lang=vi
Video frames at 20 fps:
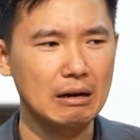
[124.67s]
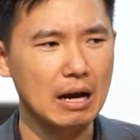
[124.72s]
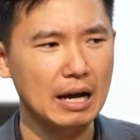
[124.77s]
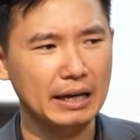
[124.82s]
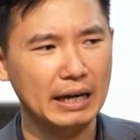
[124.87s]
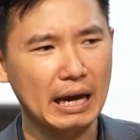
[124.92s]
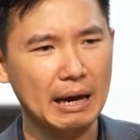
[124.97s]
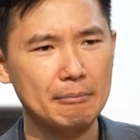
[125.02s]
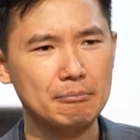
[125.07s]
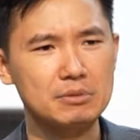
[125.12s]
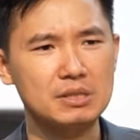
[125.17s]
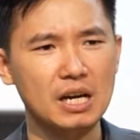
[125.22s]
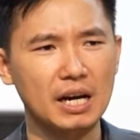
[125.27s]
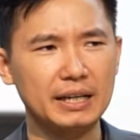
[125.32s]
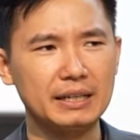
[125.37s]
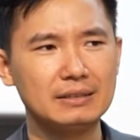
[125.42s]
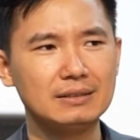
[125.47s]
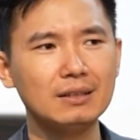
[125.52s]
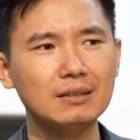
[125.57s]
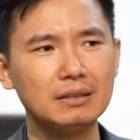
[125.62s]
Anh em
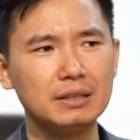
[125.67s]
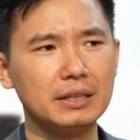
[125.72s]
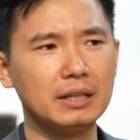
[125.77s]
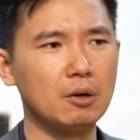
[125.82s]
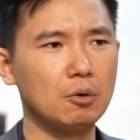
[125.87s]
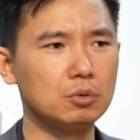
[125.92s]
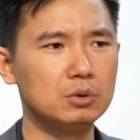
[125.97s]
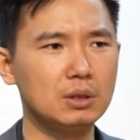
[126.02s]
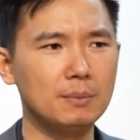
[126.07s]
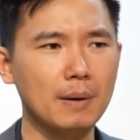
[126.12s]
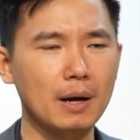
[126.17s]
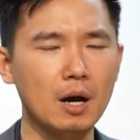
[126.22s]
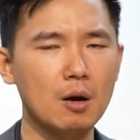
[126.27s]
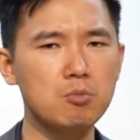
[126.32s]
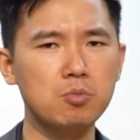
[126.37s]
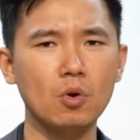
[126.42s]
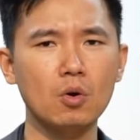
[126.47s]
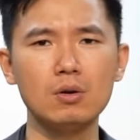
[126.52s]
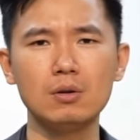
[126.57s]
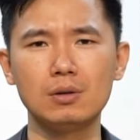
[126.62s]
chạy rất nhiều nhưng mà
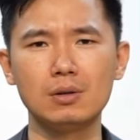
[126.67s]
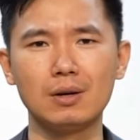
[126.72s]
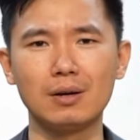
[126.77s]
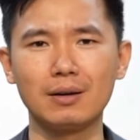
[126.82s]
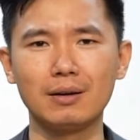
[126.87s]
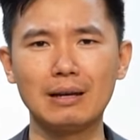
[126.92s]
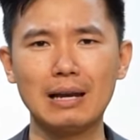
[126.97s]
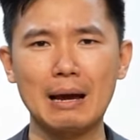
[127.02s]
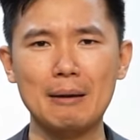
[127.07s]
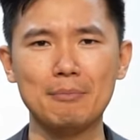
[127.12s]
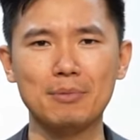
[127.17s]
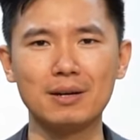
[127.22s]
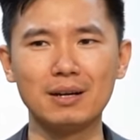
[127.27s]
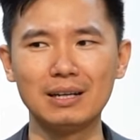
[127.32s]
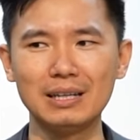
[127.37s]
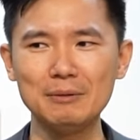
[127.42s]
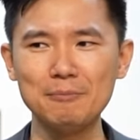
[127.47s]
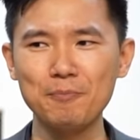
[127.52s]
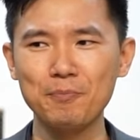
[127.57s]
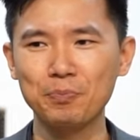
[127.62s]
không có người làm
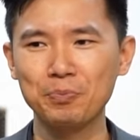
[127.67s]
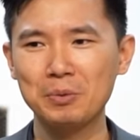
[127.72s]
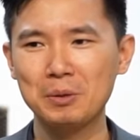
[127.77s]
clip.